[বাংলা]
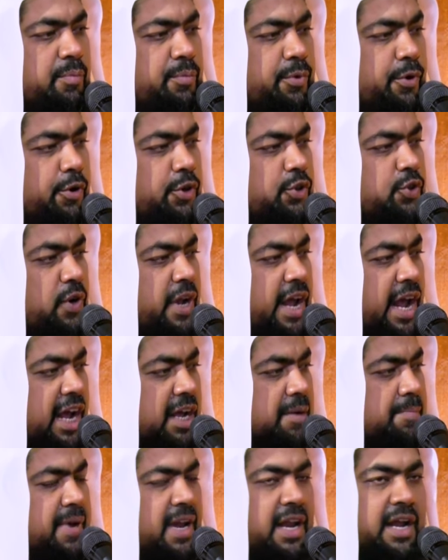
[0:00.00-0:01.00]
প্রয়োজনে
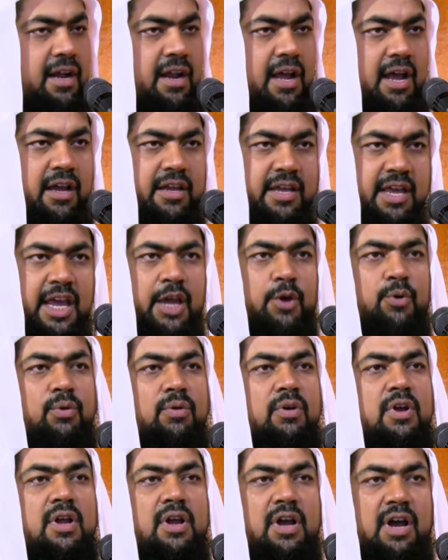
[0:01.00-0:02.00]
একবেলা না খেয়েও
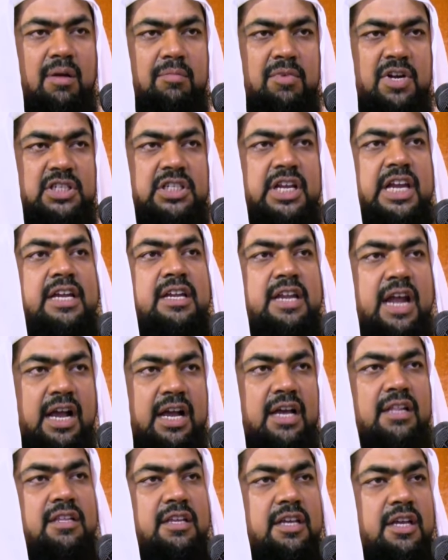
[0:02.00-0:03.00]
আমরা সেই
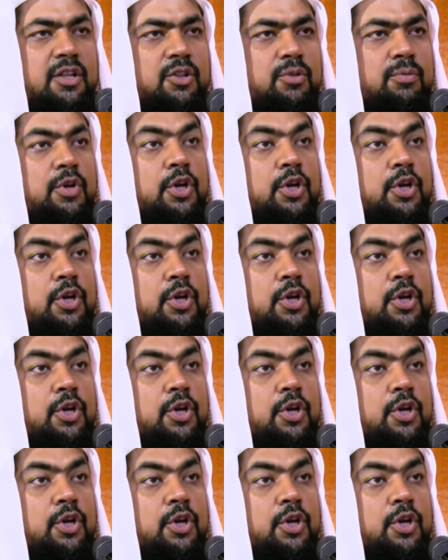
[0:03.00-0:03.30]
টাকা দিয়ে